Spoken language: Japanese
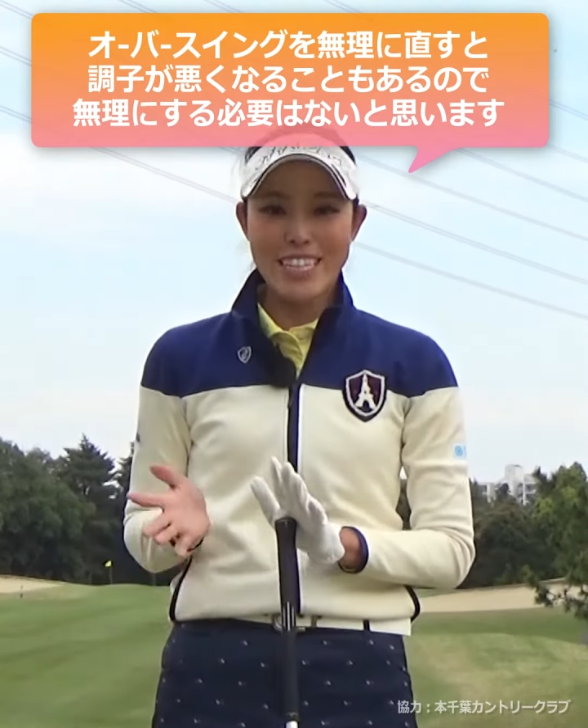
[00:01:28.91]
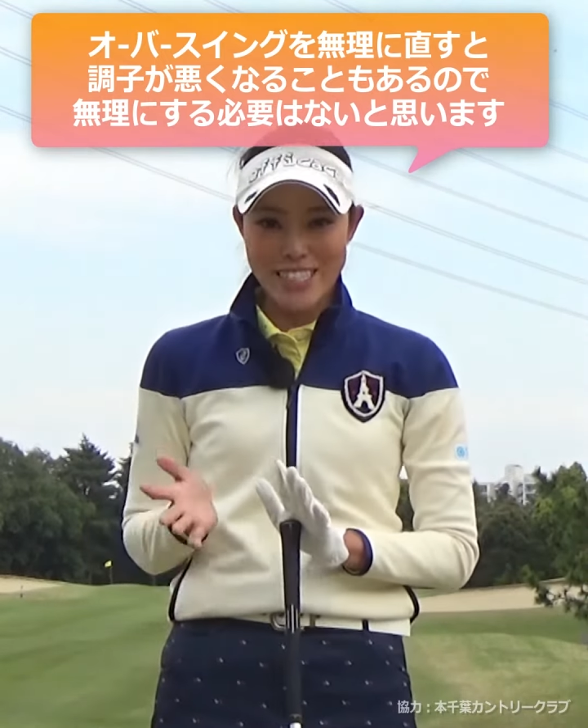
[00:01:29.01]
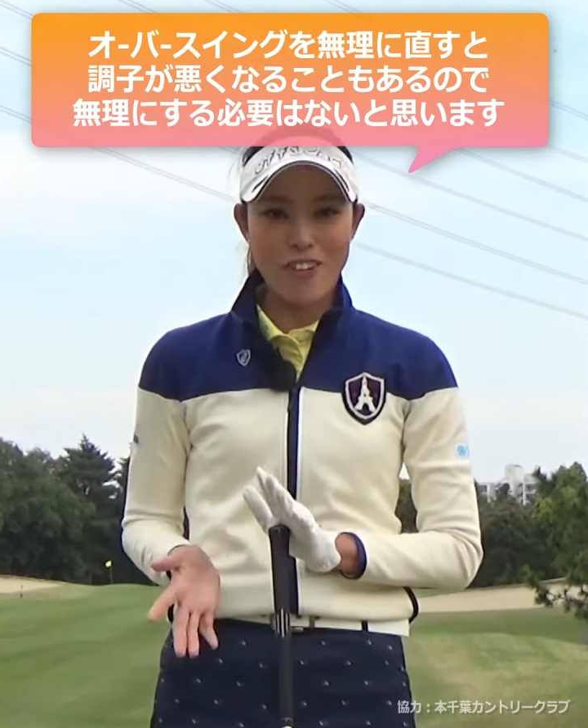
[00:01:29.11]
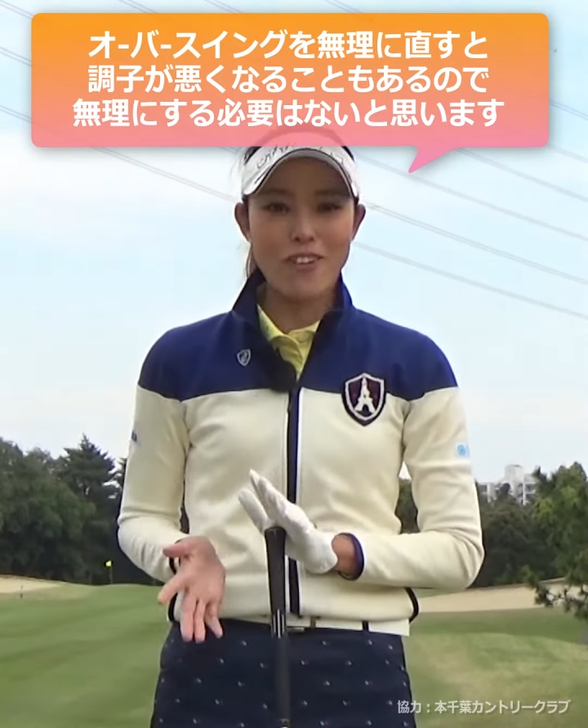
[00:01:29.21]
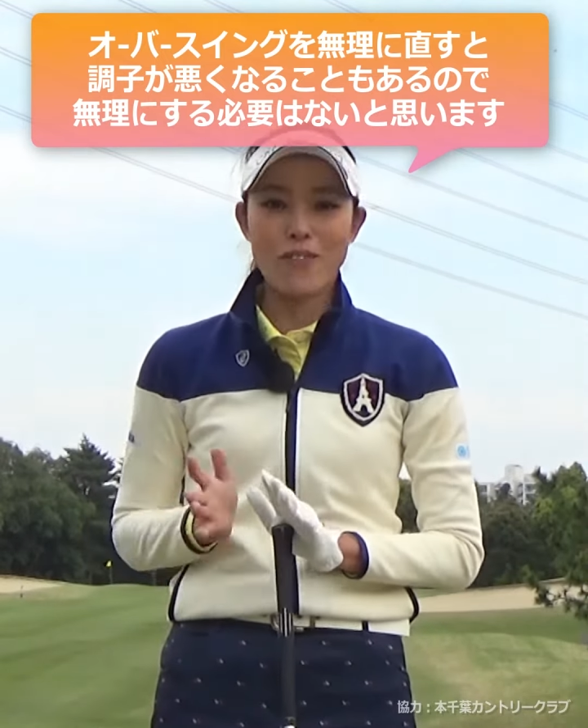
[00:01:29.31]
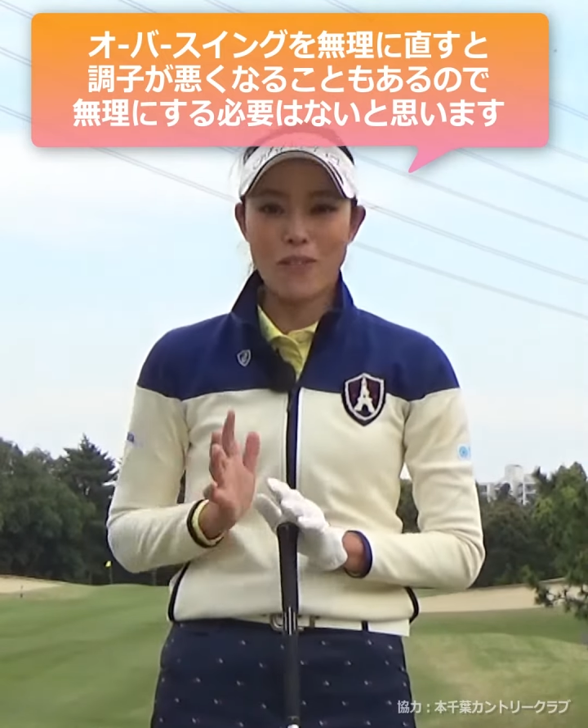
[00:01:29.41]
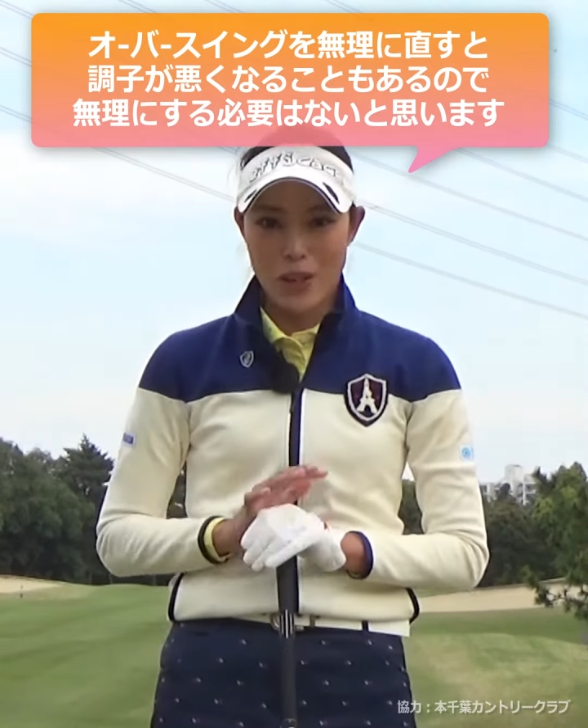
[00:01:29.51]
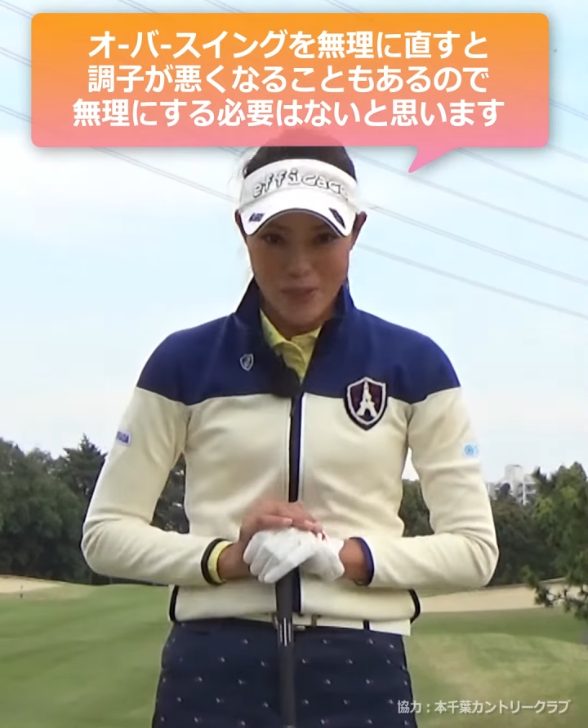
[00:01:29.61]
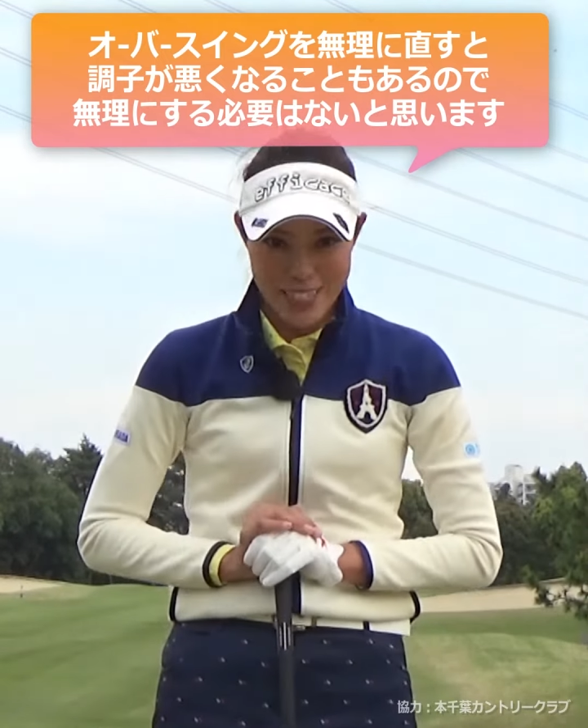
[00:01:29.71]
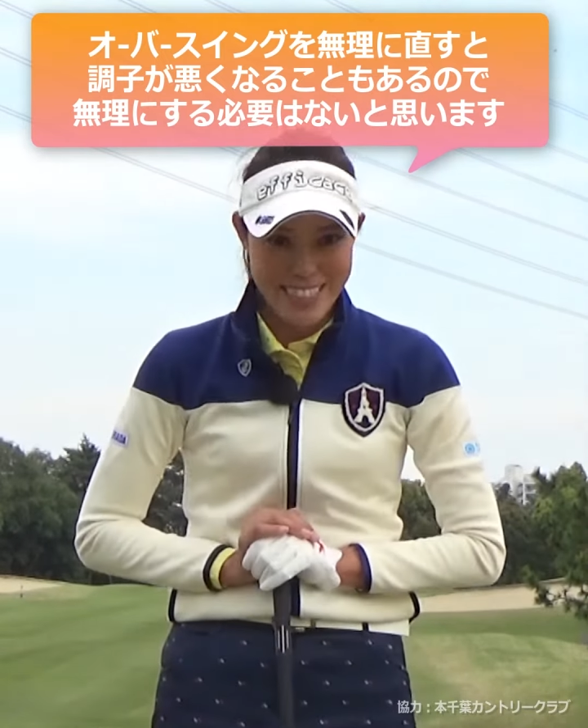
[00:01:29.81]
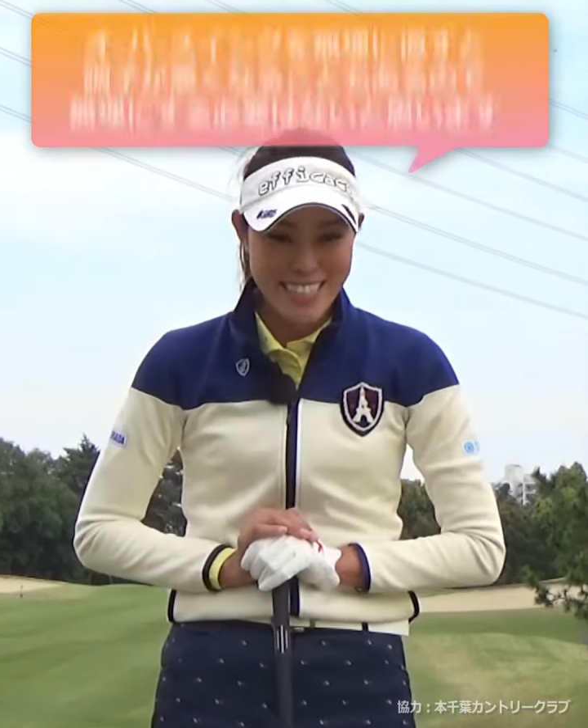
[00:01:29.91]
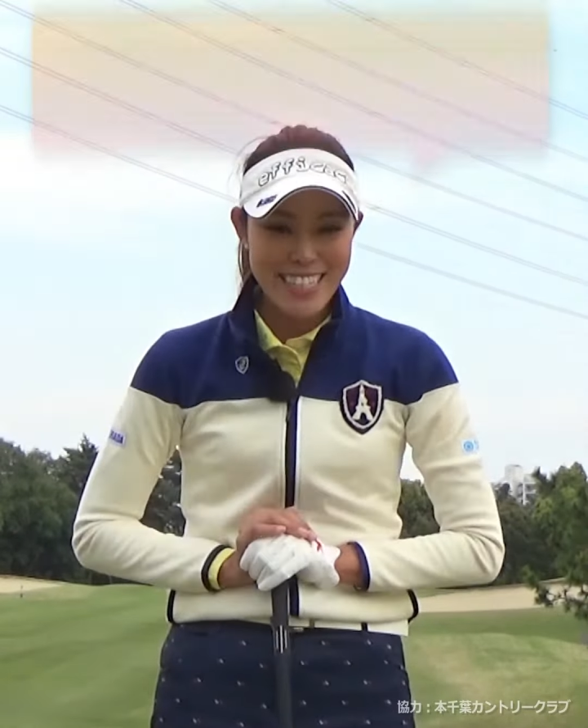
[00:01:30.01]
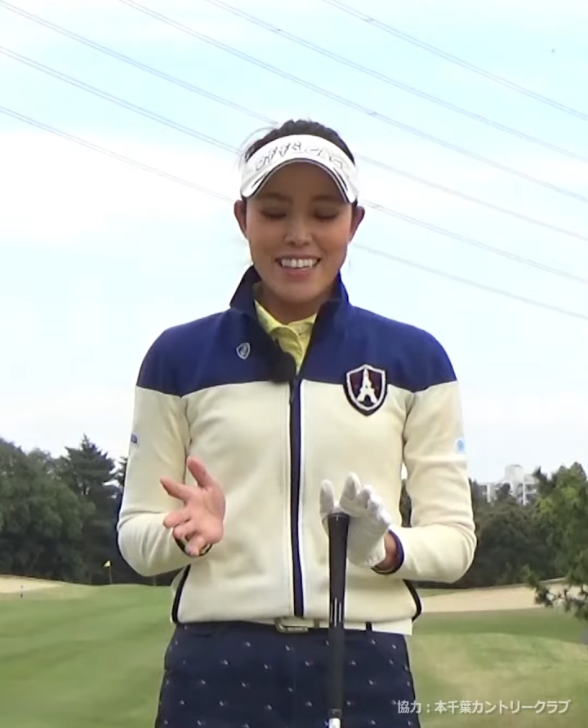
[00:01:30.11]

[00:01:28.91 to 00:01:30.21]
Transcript: いいと思います